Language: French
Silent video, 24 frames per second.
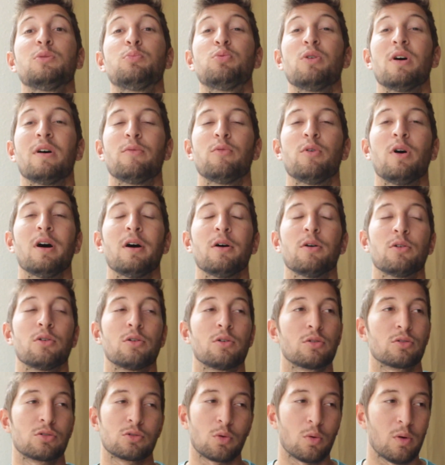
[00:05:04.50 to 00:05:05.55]
J'ai pu avoir,
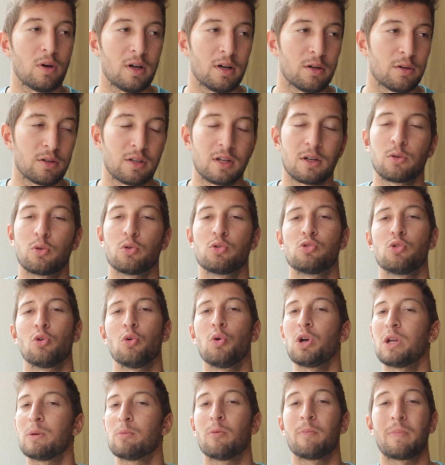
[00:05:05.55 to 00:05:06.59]
euh, je crois, quelques
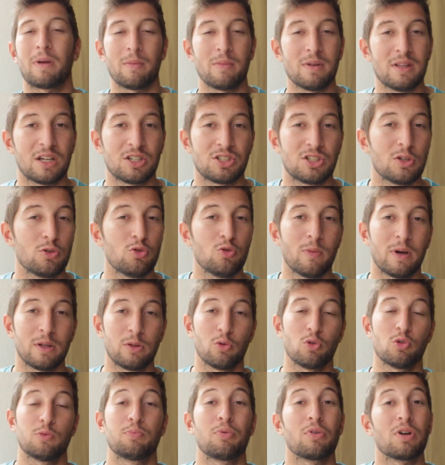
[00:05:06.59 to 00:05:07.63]
euros qui m'ont permis d'acheter du
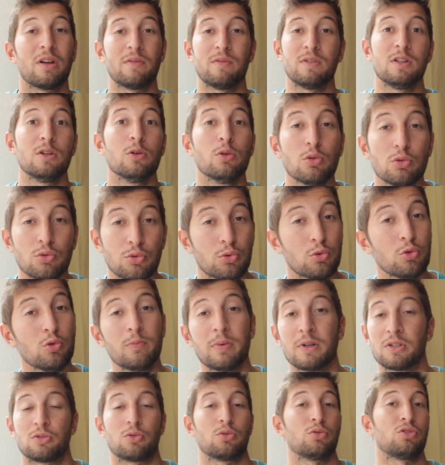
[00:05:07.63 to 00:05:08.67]
matos pour la vidéo, du coup,
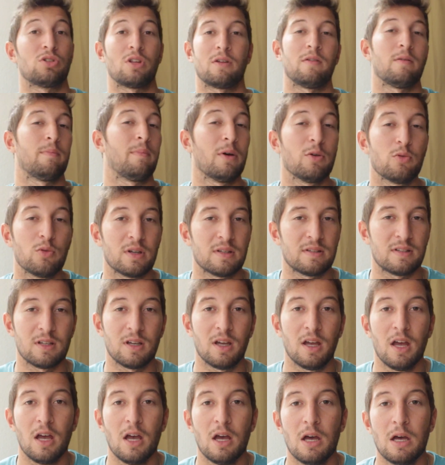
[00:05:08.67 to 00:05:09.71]
parce que je n'avais pas eu
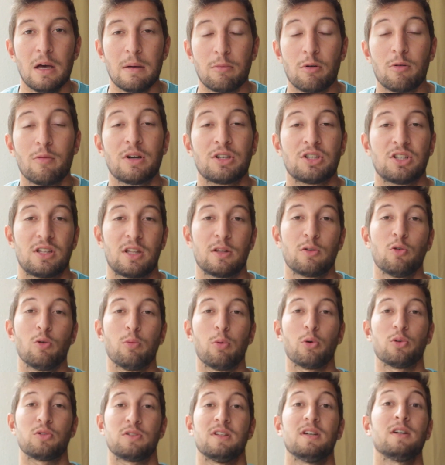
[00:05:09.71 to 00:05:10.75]
assez pour m'acheter cette
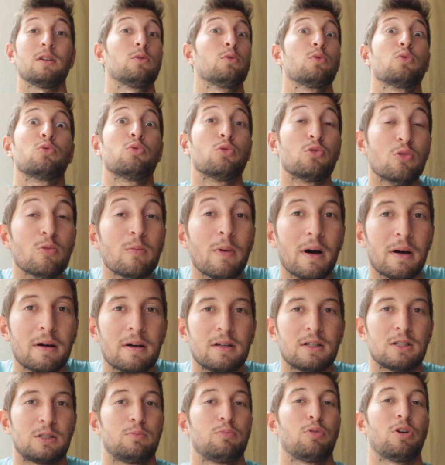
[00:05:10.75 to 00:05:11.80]
GoPro 5, donc du coup,
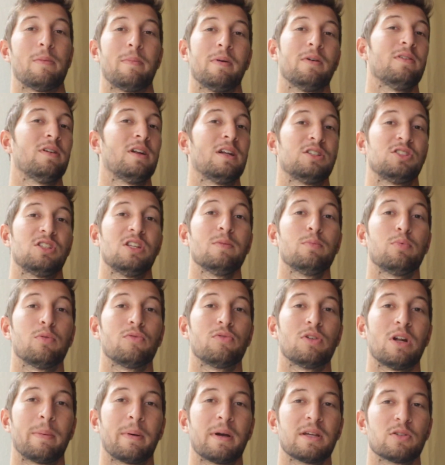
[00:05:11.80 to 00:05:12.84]
bah, je ne pourrais pas l'acheter pour
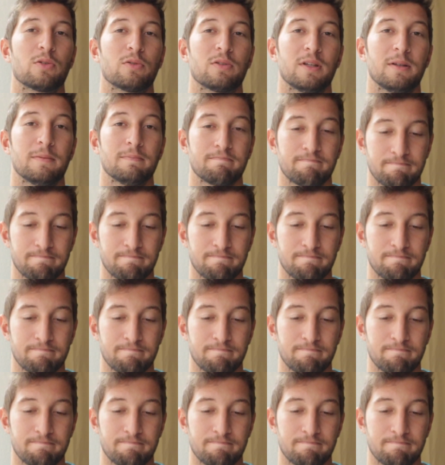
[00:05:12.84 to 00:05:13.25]
vous la présenter.